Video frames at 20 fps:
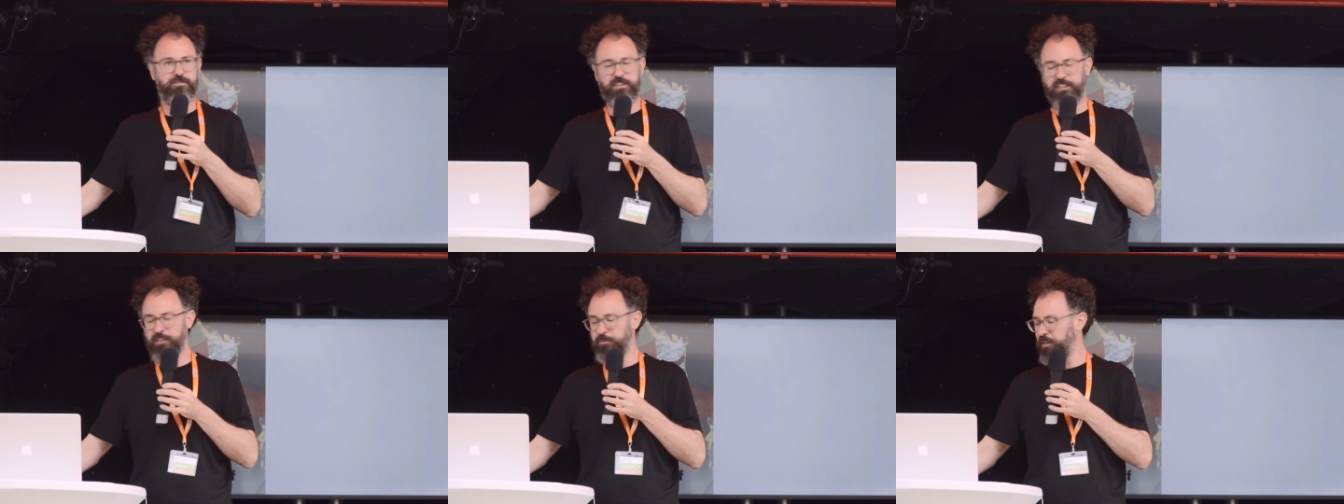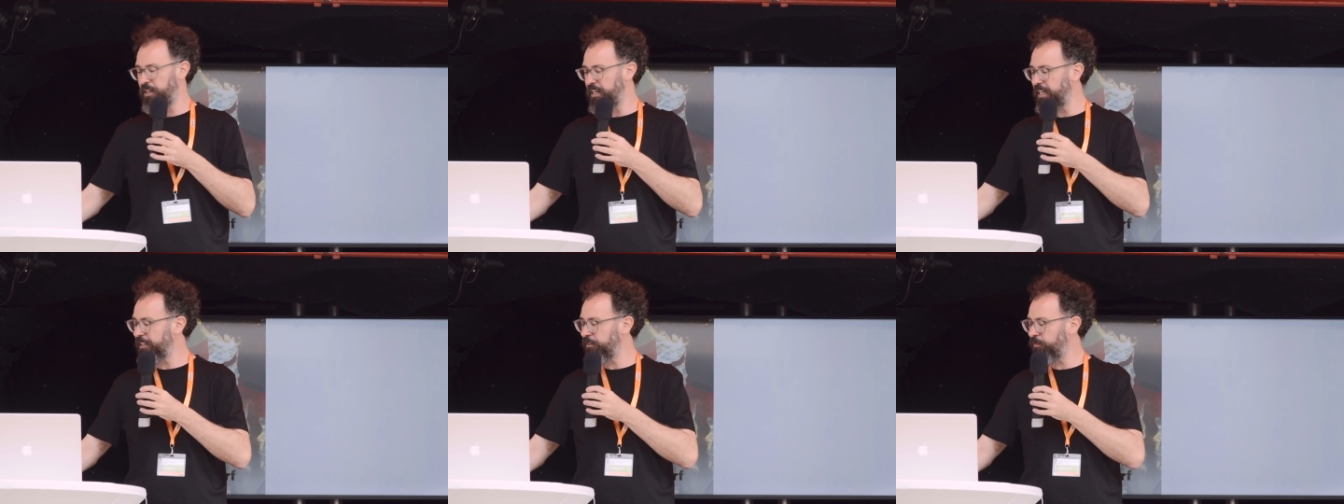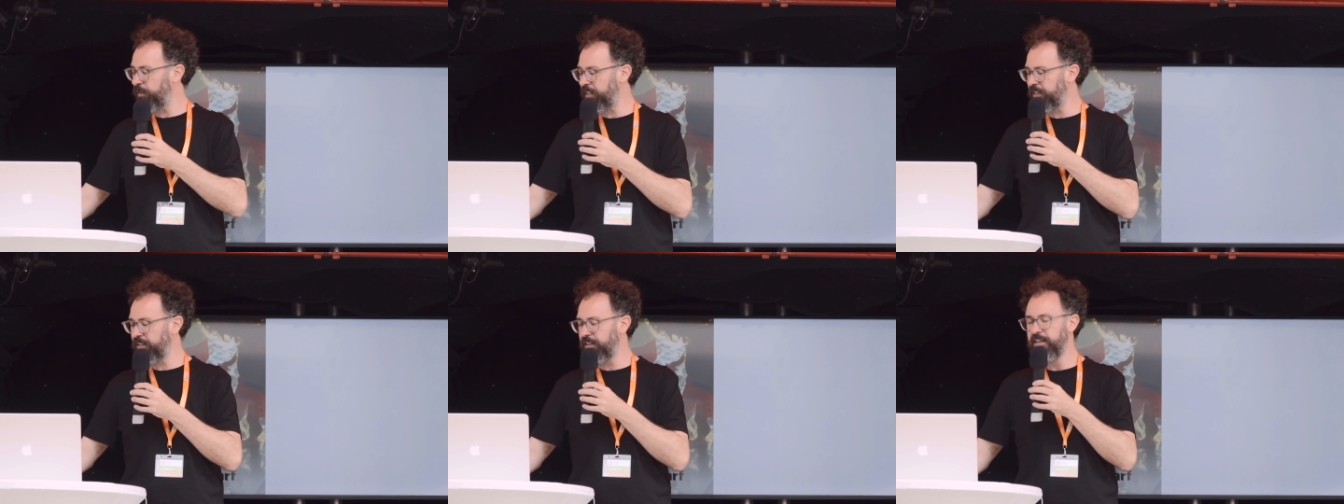wie die belegt
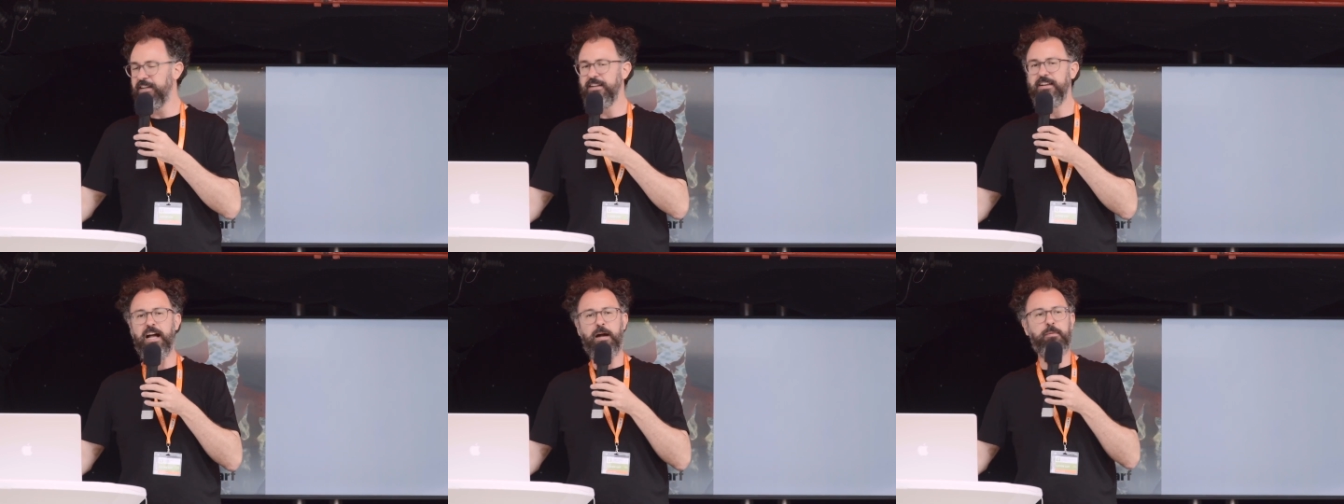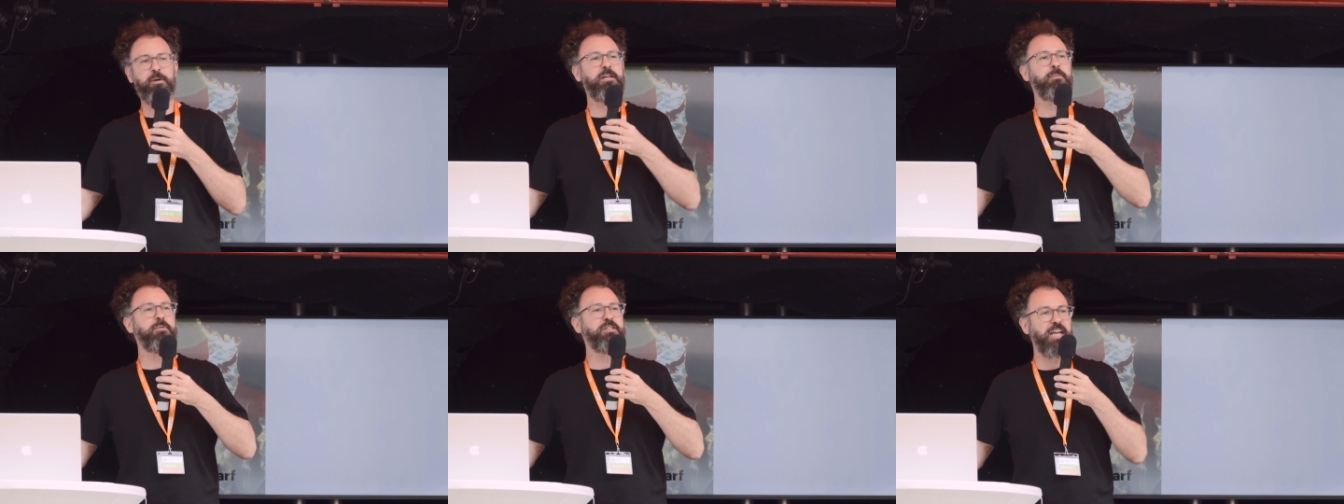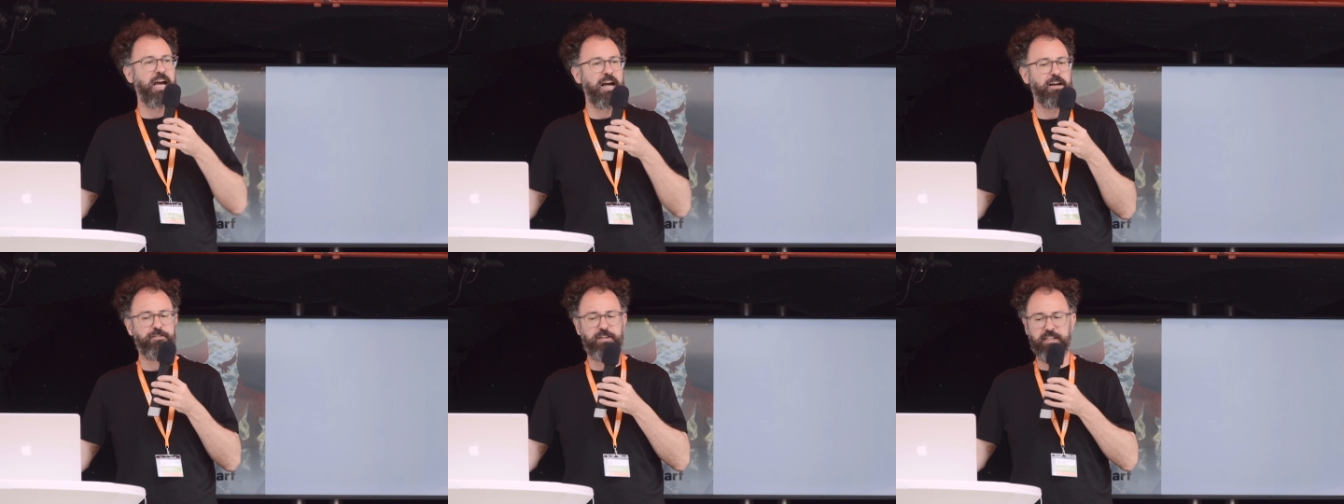werden. Aber der
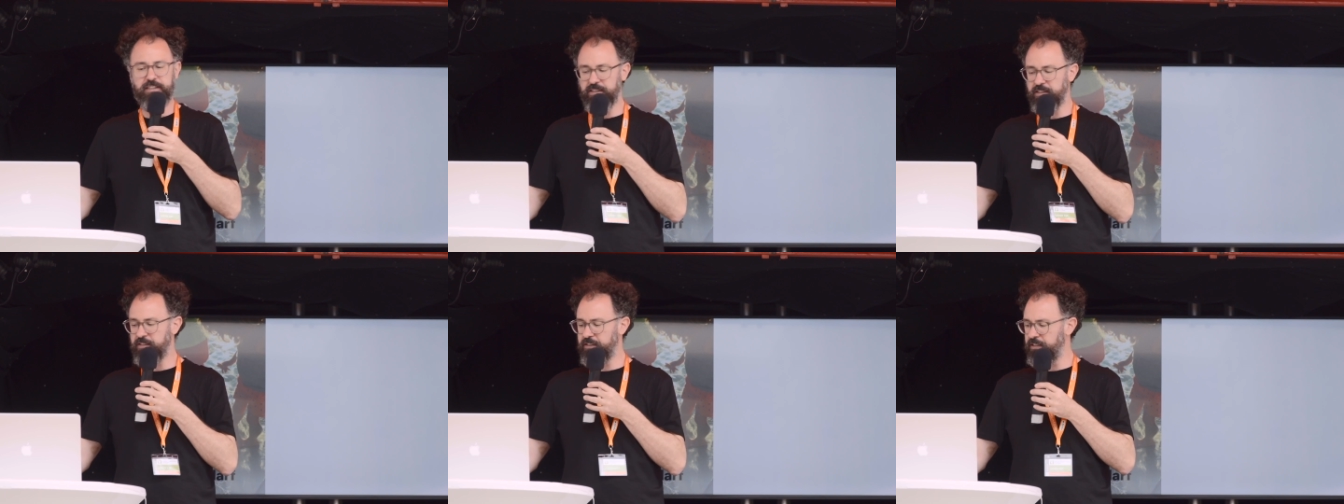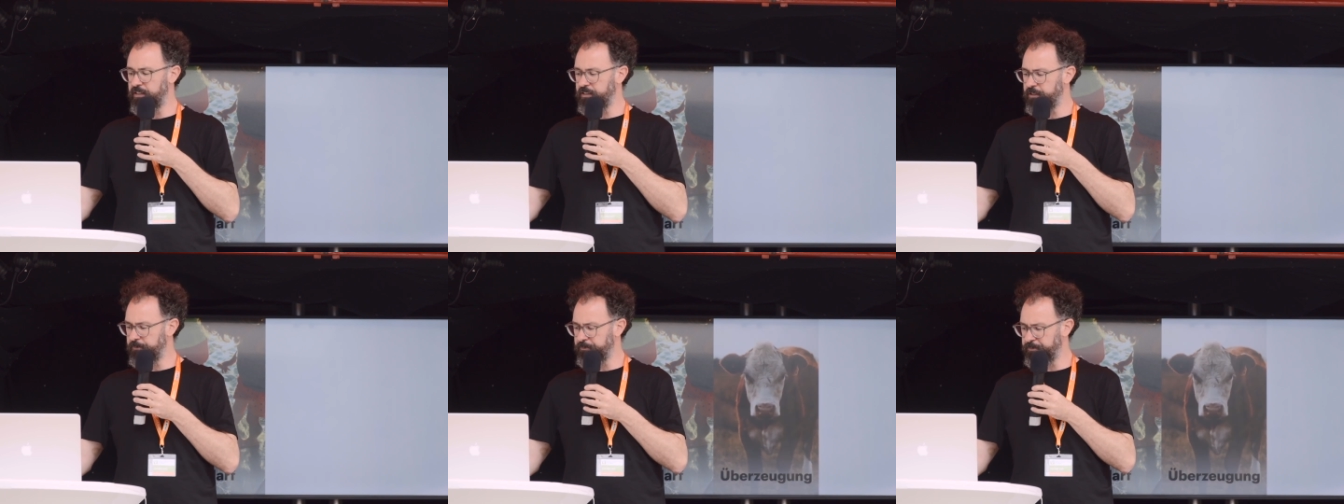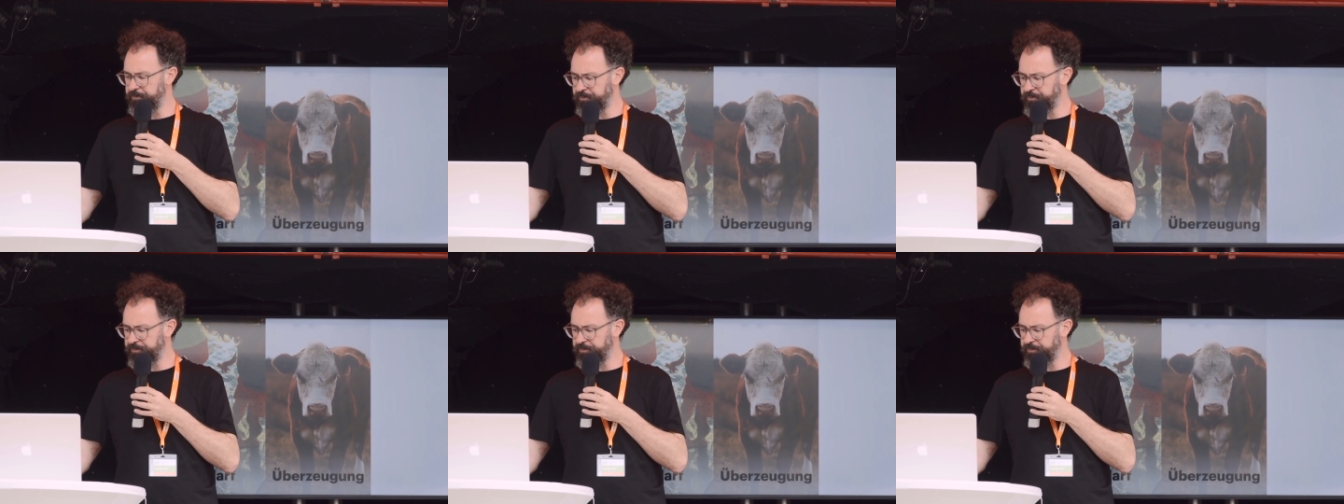Bedarf existiert.